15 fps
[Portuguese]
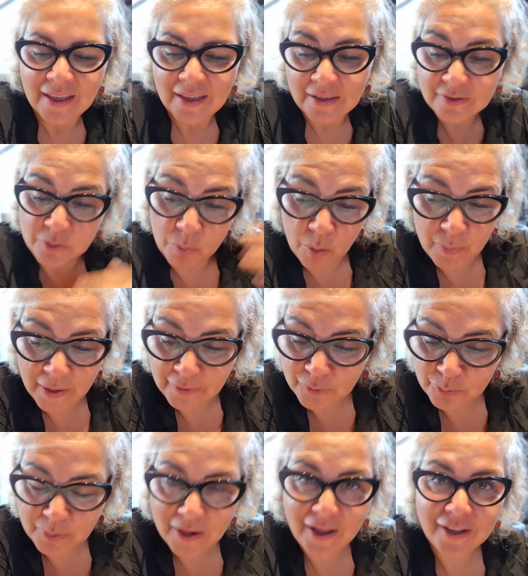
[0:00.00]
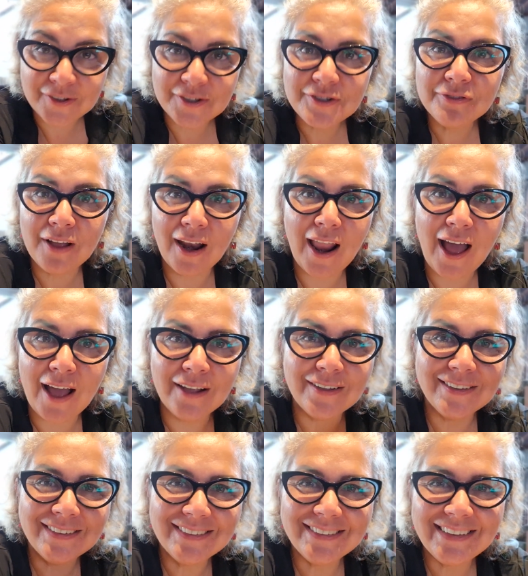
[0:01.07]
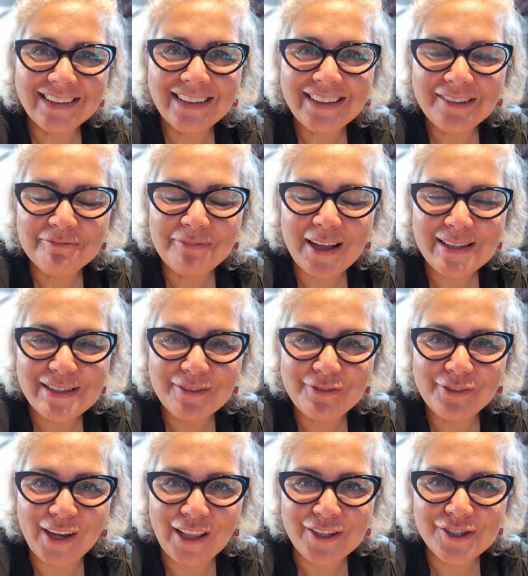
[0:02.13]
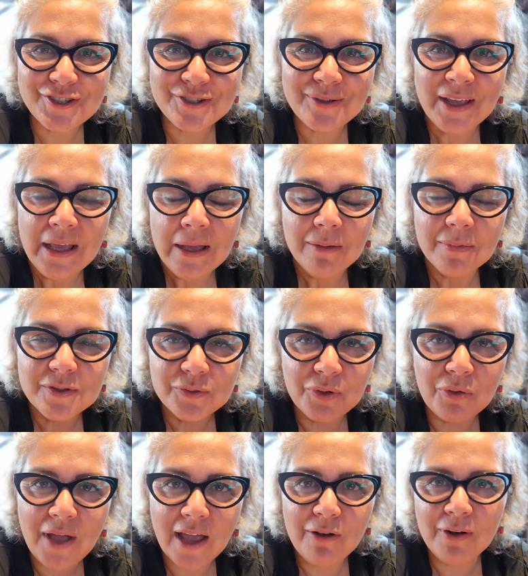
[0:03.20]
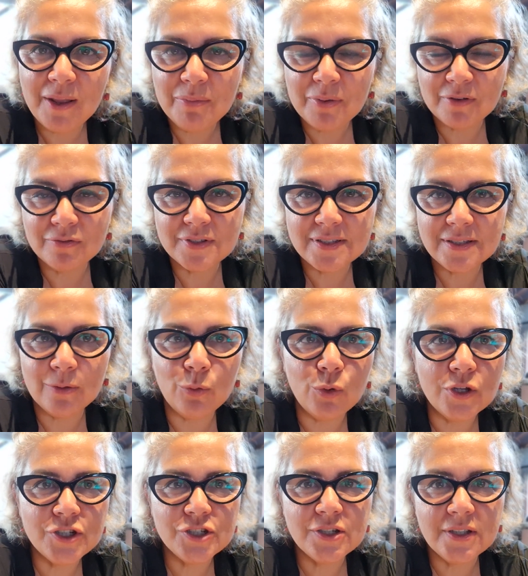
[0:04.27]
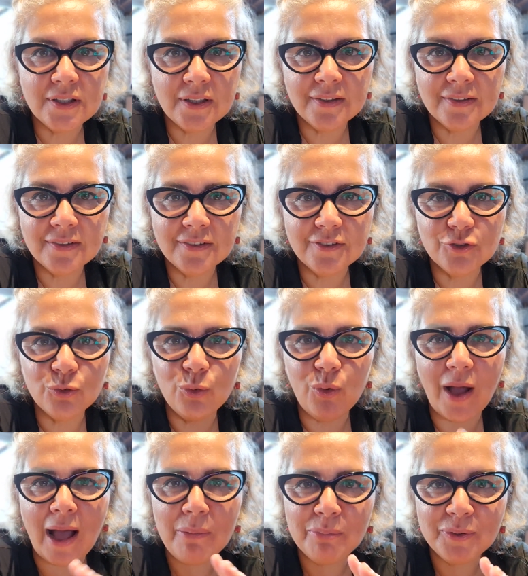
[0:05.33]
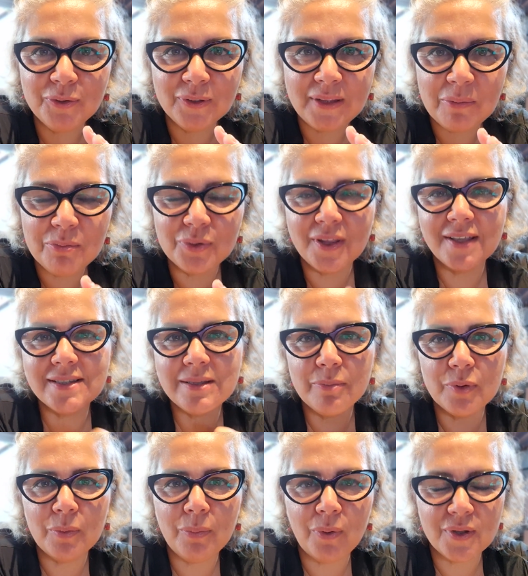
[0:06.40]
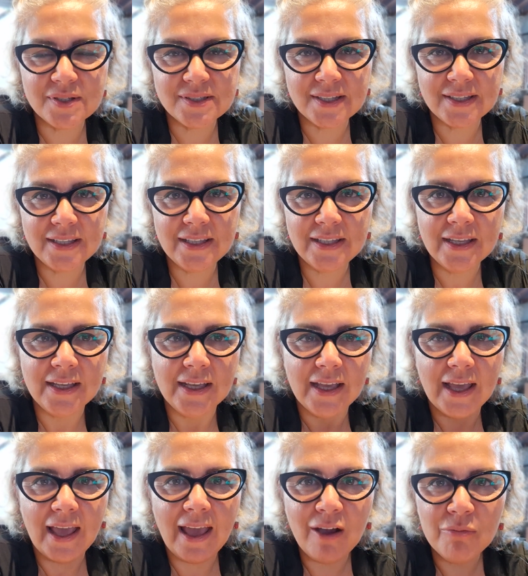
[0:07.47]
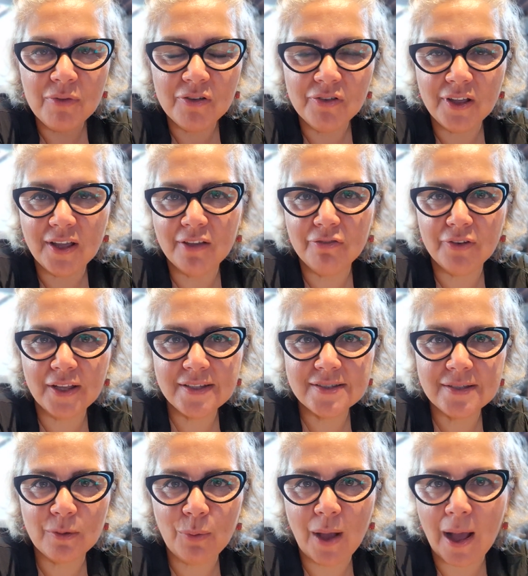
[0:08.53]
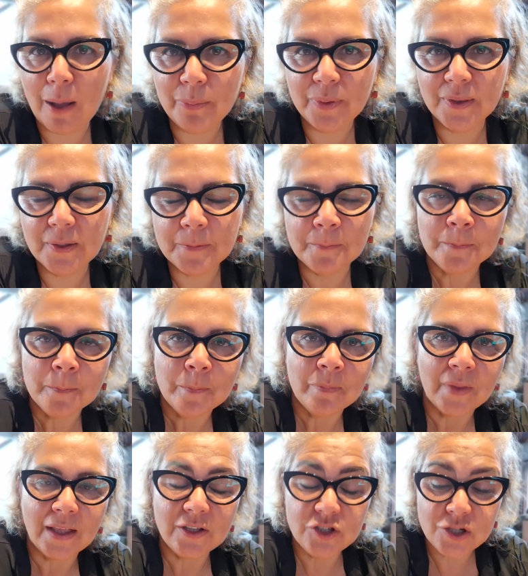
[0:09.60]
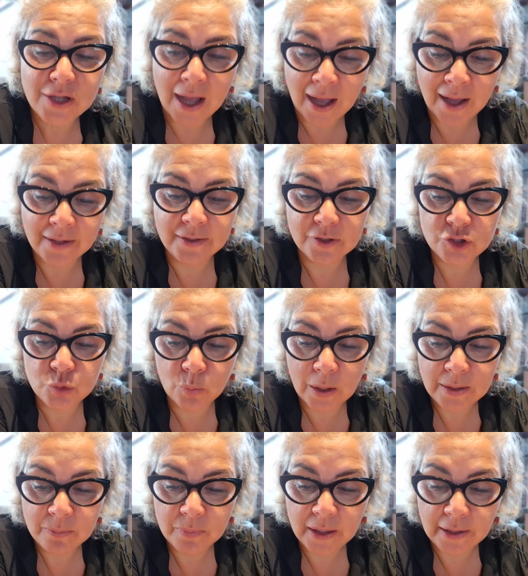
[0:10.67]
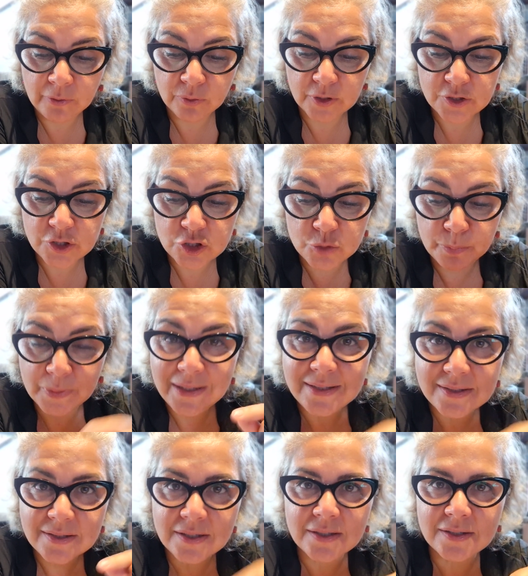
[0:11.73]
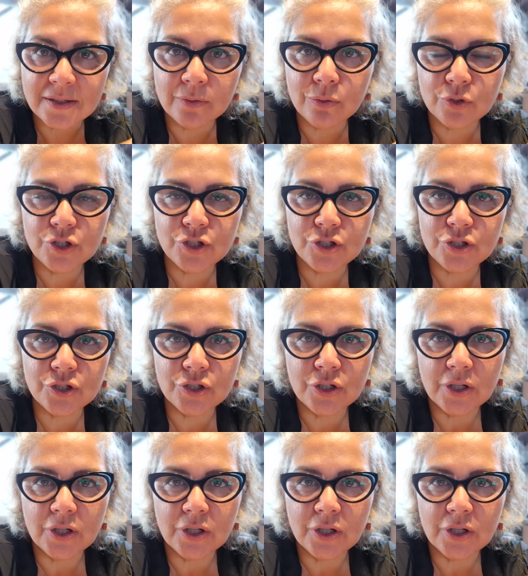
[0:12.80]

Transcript: Esse é o momento para a gente falar é, mais à frente mas o que eu quero ler para você hoje, jogo rápido, até porque essa proposta aqui é uma reflexão rápida, diária, de um alimento que a gente precisa hoje,